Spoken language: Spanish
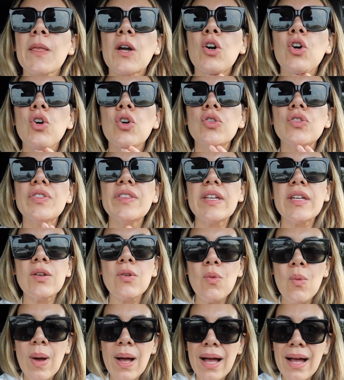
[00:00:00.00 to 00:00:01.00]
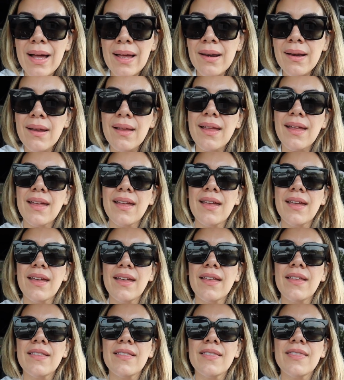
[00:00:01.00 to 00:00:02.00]
continuar,
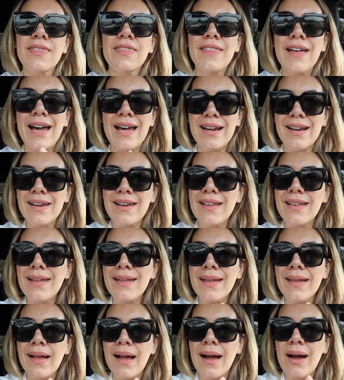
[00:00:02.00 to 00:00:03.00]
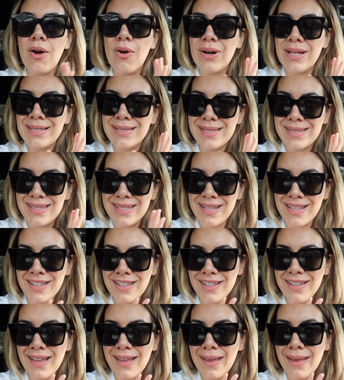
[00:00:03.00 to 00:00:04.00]
eh, darle ahora
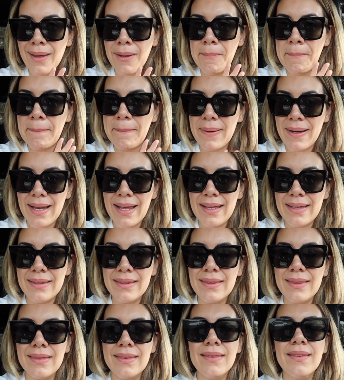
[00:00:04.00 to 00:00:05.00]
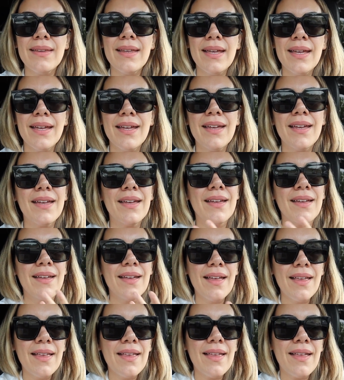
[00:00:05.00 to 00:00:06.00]
sí en plan de,
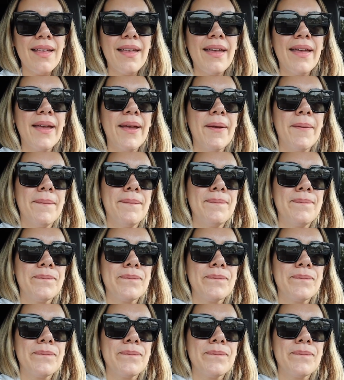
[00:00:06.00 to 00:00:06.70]
eh,